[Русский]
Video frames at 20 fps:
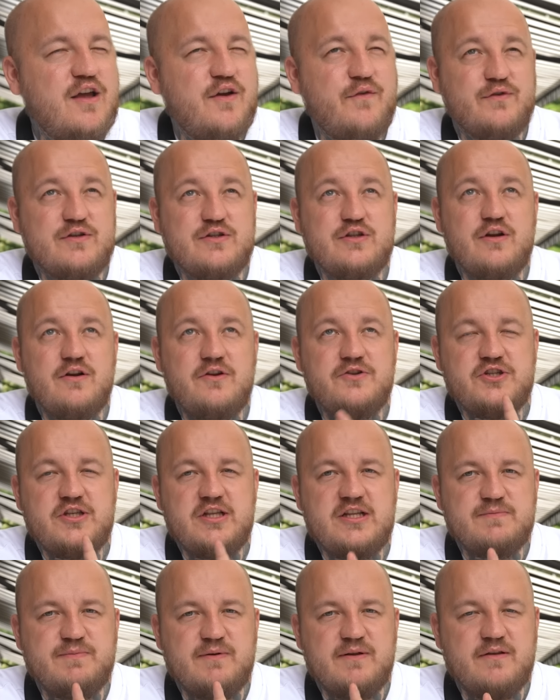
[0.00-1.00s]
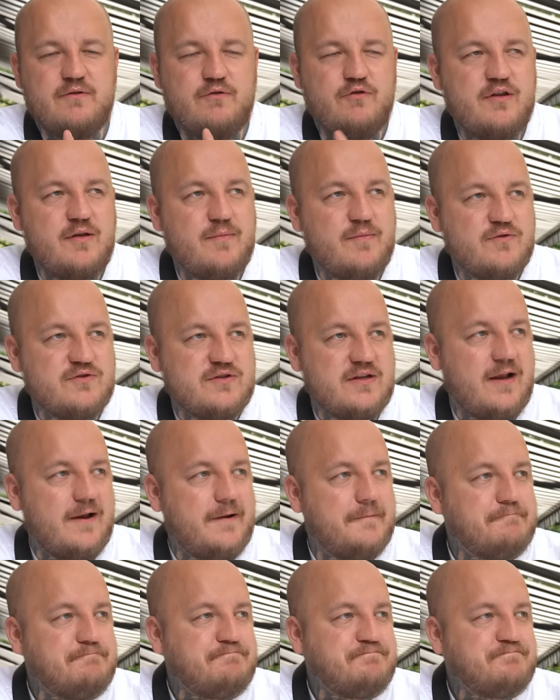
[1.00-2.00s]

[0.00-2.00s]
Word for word: Его строили половиной года, мы узнали.